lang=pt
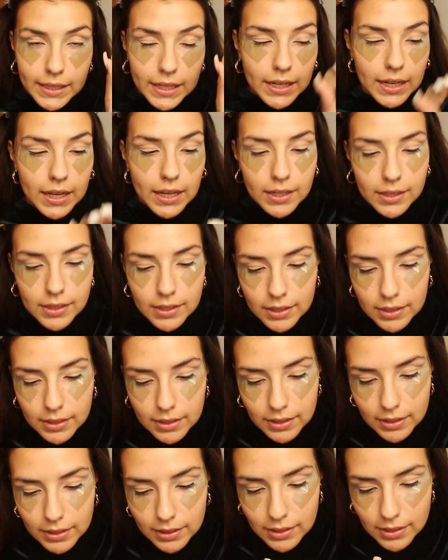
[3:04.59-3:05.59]
da NYX,
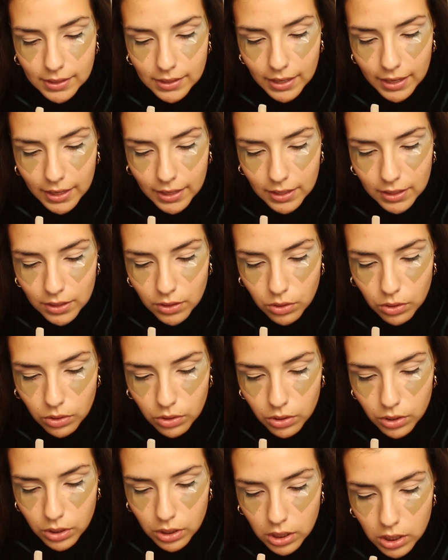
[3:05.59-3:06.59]
que é na
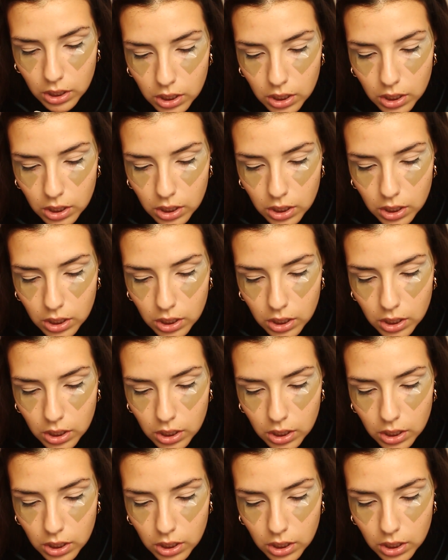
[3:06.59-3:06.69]
cor